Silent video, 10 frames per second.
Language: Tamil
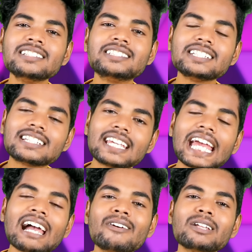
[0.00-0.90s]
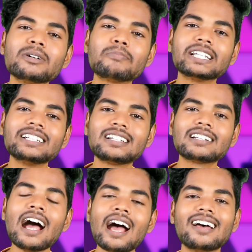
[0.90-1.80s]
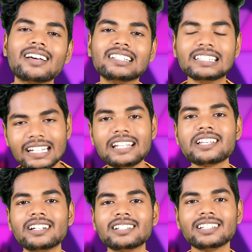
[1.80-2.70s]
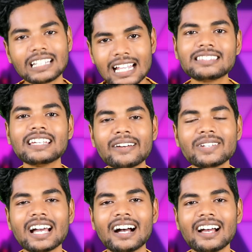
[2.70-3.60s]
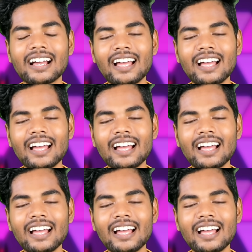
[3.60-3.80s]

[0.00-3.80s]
செஞ்சு கேவலமா பண்ணிட்டு இருக்கான் இந்த நிக்சன் இதெல்லாம் தேவையா